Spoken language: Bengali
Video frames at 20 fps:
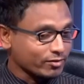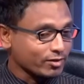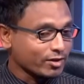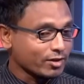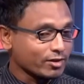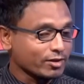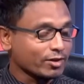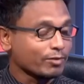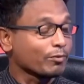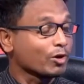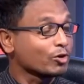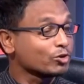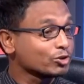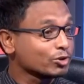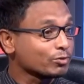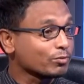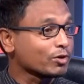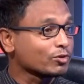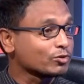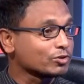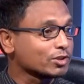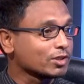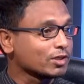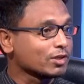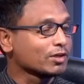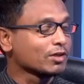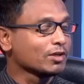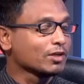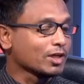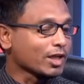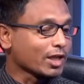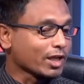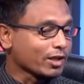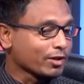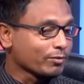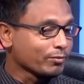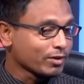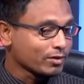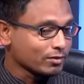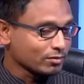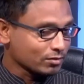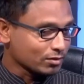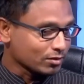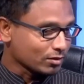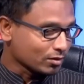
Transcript: শ্রেণীতে মানুষে মানুষে ইভেন